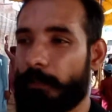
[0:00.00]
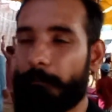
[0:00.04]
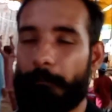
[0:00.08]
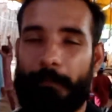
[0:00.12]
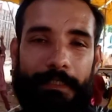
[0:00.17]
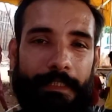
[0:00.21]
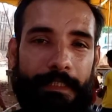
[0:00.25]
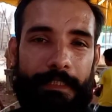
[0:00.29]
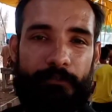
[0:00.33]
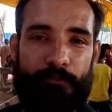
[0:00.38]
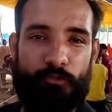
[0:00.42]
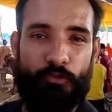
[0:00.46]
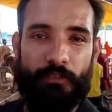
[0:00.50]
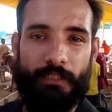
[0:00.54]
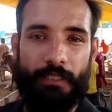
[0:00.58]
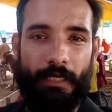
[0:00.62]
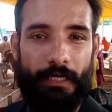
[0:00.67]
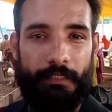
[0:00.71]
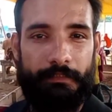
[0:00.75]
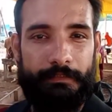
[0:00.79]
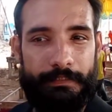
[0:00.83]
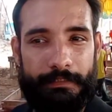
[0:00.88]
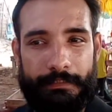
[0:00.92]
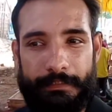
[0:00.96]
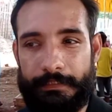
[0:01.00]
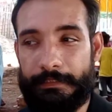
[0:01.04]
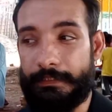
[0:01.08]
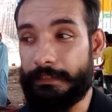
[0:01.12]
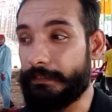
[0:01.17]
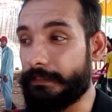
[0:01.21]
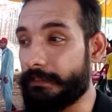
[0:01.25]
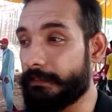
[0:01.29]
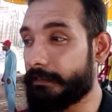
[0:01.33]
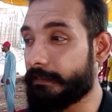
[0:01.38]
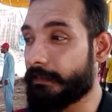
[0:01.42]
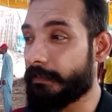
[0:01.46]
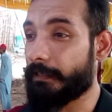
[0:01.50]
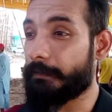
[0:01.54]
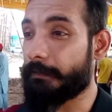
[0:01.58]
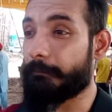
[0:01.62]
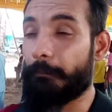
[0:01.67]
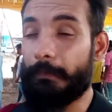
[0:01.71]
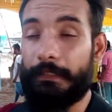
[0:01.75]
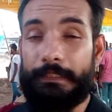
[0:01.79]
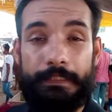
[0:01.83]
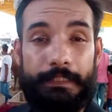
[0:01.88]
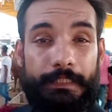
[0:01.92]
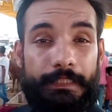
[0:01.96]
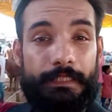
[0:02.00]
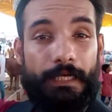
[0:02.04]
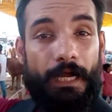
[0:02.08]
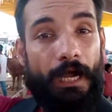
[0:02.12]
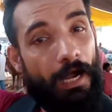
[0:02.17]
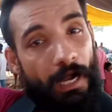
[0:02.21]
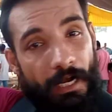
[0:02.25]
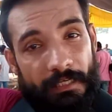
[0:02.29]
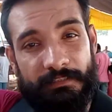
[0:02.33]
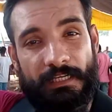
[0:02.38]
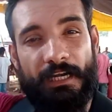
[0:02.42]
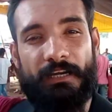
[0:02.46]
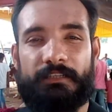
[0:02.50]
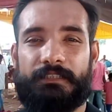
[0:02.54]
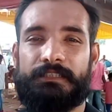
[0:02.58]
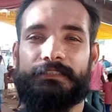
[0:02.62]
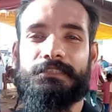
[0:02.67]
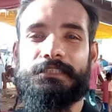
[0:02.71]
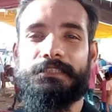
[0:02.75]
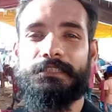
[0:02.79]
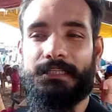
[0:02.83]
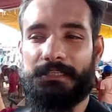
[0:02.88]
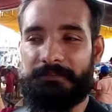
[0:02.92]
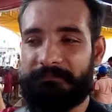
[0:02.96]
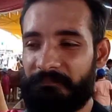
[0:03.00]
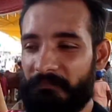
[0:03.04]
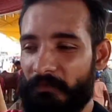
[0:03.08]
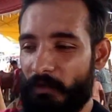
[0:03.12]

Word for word: ने मंडी की सूरत हाल देखी यकीन करें मंडी का आज आखिरी दिन है